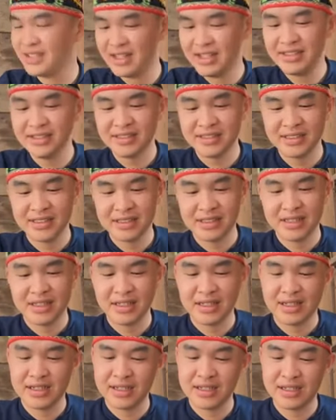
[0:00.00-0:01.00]
nè
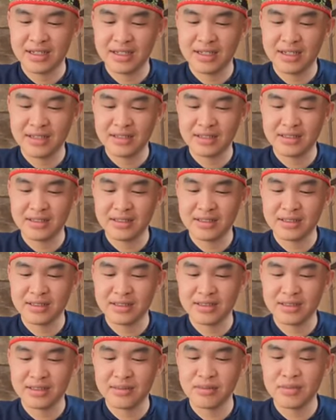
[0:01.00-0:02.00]

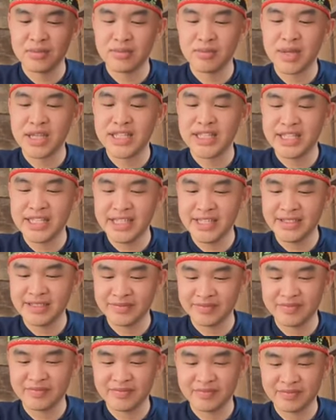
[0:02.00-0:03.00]
à, 79
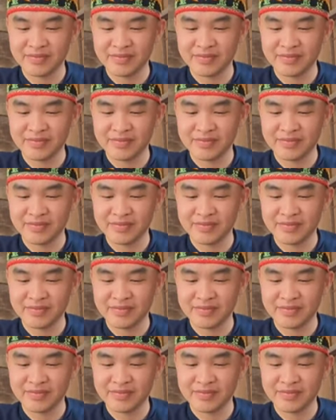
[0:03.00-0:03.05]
